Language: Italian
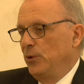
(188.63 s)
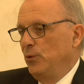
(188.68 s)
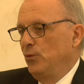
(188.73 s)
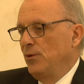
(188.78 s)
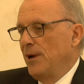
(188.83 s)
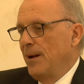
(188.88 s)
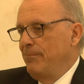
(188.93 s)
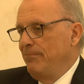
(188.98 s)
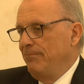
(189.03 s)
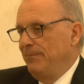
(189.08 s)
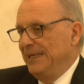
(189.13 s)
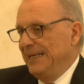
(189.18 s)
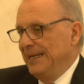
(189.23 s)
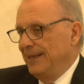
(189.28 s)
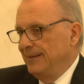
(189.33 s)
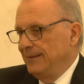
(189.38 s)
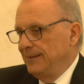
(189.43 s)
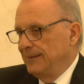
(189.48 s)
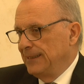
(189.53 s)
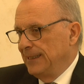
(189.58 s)
in un
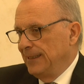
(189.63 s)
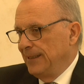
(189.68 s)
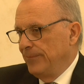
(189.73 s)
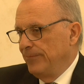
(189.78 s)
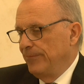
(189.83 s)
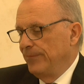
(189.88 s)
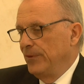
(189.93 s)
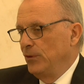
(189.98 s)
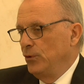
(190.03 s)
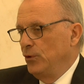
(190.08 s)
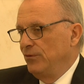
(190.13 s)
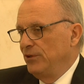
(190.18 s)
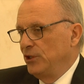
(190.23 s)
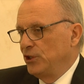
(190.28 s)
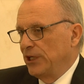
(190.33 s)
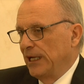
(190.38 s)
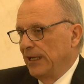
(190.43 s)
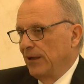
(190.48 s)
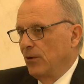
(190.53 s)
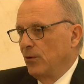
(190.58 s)
ambiente dove
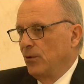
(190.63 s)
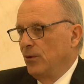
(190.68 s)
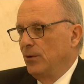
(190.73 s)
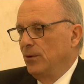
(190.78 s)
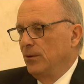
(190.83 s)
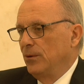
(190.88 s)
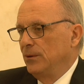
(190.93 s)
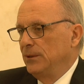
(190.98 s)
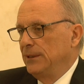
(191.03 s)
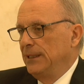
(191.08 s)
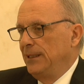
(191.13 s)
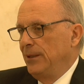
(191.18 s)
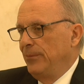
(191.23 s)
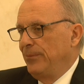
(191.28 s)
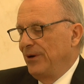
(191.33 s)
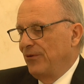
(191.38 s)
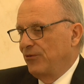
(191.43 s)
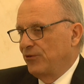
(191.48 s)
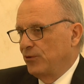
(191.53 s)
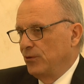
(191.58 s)
c'erano delle
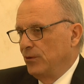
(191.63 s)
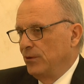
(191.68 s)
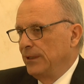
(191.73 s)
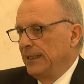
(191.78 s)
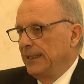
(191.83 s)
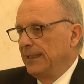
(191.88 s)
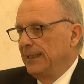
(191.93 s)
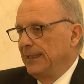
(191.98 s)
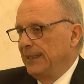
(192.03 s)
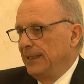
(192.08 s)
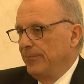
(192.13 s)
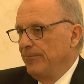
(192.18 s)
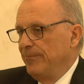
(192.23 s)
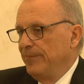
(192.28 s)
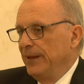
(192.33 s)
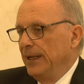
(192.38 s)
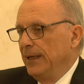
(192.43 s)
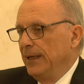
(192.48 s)
persone che,